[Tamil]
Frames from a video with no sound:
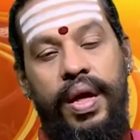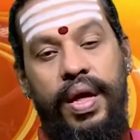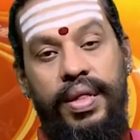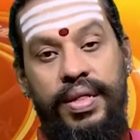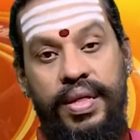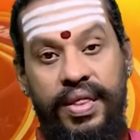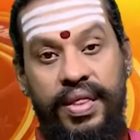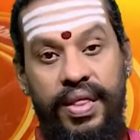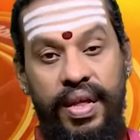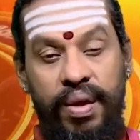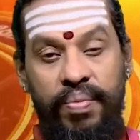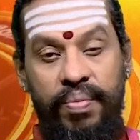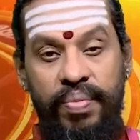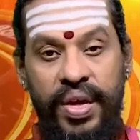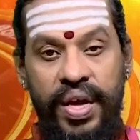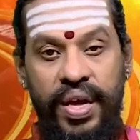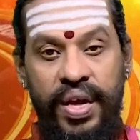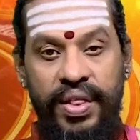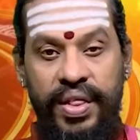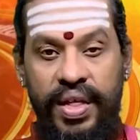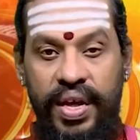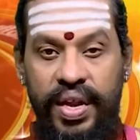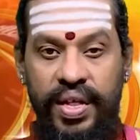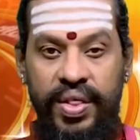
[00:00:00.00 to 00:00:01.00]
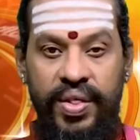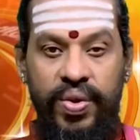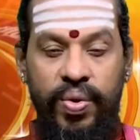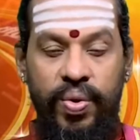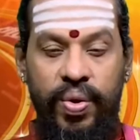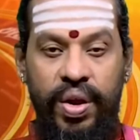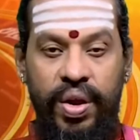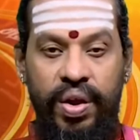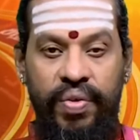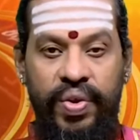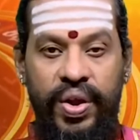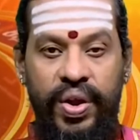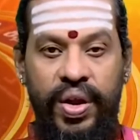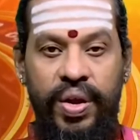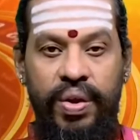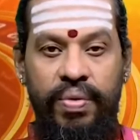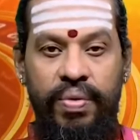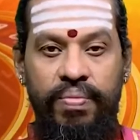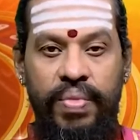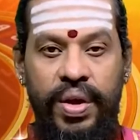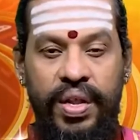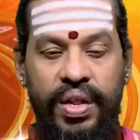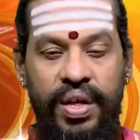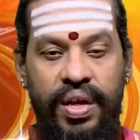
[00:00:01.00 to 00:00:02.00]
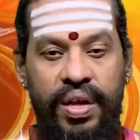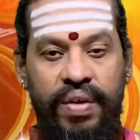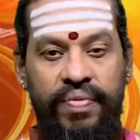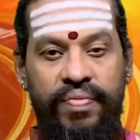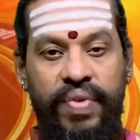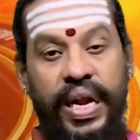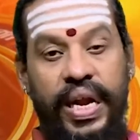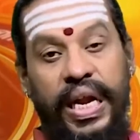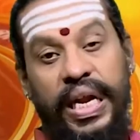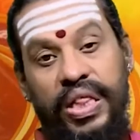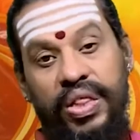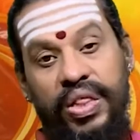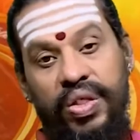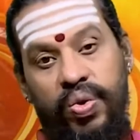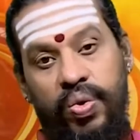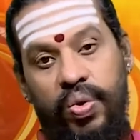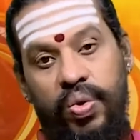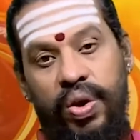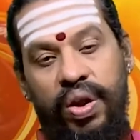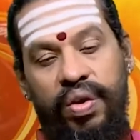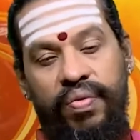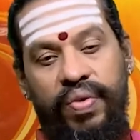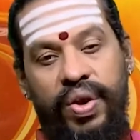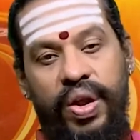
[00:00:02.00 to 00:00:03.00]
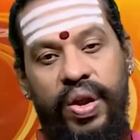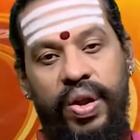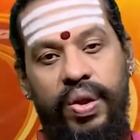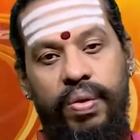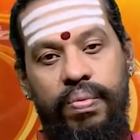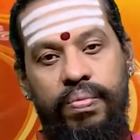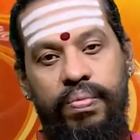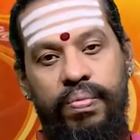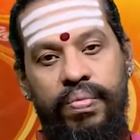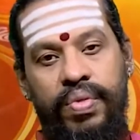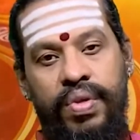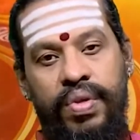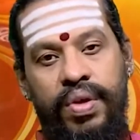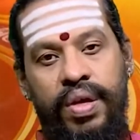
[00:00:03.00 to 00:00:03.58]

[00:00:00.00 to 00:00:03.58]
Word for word: அந்த திறமையை தெரிந்து கொள்ள வேண்டும் அதை வளர்த்து கொள்ள வேண்டும்